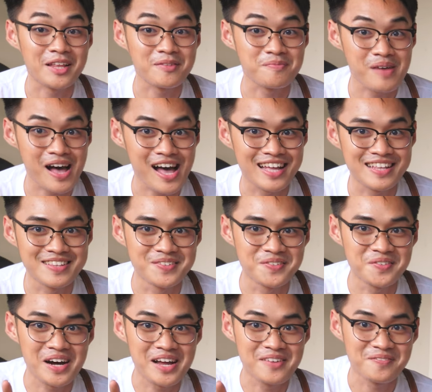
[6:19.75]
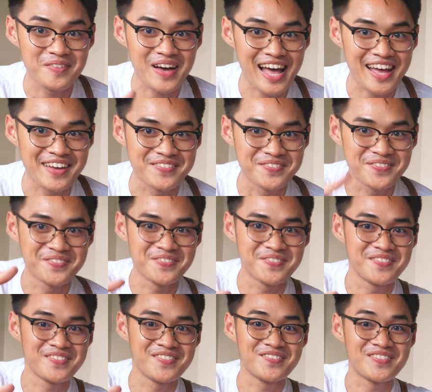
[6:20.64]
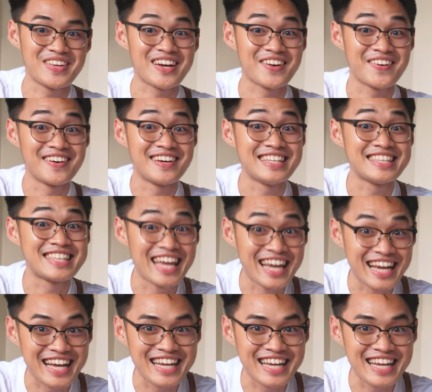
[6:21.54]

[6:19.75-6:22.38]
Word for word: Not bad, 1,500. Pero hintay